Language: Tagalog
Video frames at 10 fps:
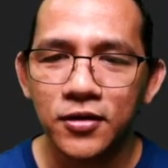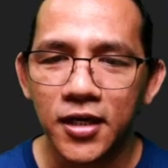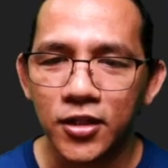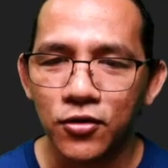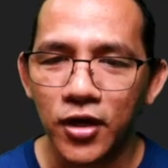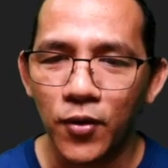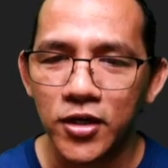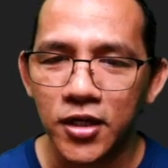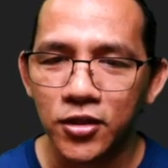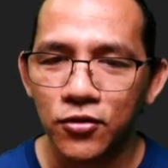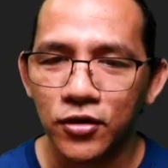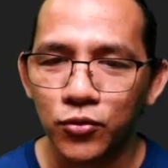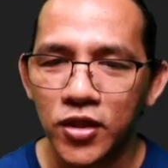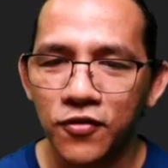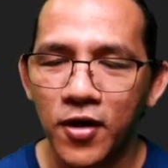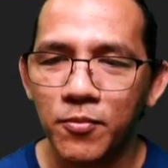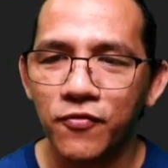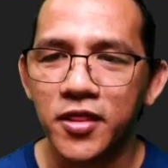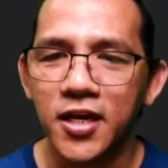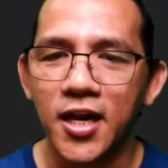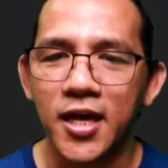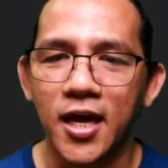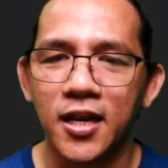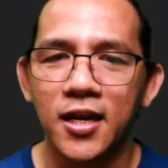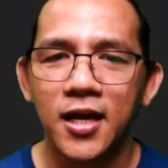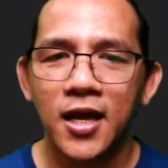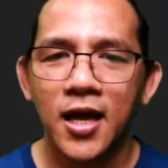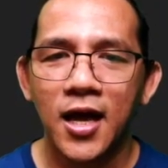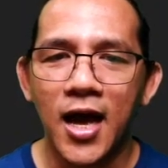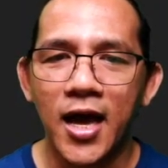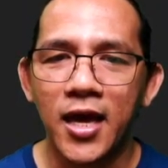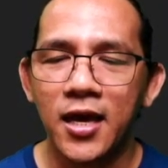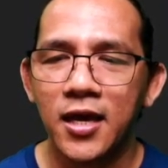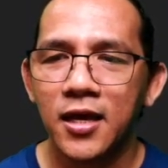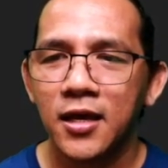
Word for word: Itong, itong 25 over 3 na yan ay